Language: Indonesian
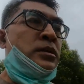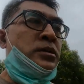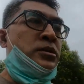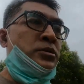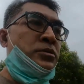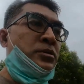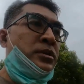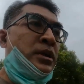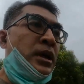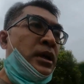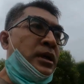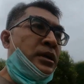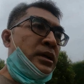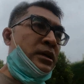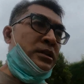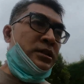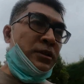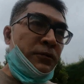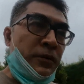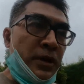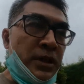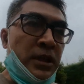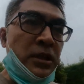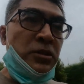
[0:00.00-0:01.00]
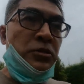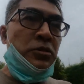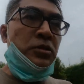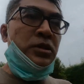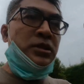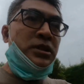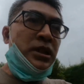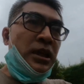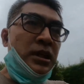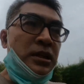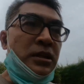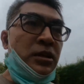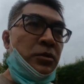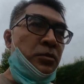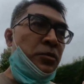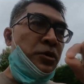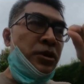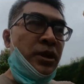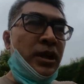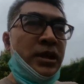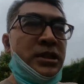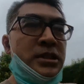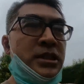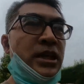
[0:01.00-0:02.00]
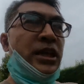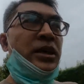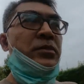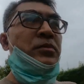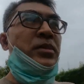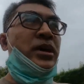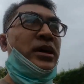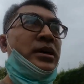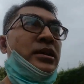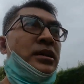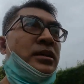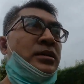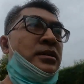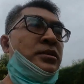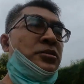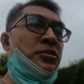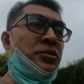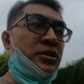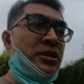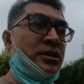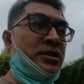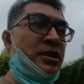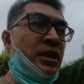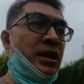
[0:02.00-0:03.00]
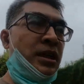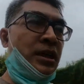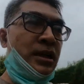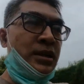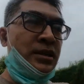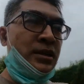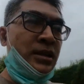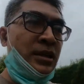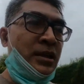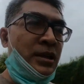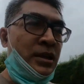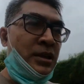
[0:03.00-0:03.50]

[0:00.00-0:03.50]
juga yang sifatnya tulisan kemudian skema ya tulisan